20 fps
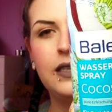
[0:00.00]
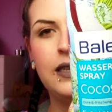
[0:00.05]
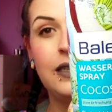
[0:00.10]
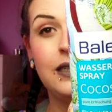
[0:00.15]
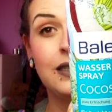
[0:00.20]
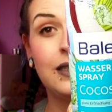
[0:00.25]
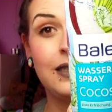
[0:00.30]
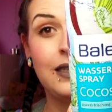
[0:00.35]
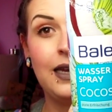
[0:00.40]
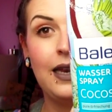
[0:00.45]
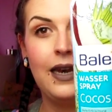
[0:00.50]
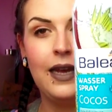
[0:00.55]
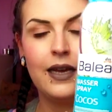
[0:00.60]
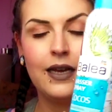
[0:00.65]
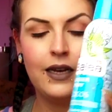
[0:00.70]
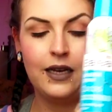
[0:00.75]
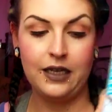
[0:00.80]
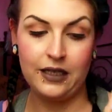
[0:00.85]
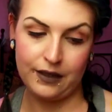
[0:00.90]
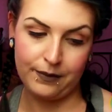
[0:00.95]
Der ist sehr
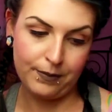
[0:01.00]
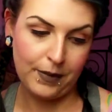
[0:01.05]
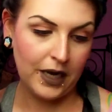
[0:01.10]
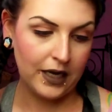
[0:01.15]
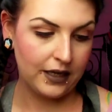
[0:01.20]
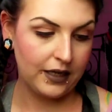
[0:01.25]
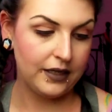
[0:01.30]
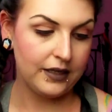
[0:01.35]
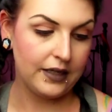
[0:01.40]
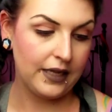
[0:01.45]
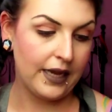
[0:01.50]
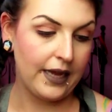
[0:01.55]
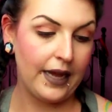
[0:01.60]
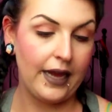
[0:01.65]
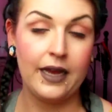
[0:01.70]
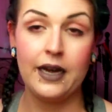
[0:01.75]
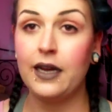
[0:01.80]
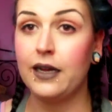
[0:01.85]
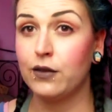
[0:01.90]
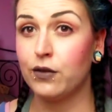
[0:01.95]
lecker. Ich mag den sehr gerne.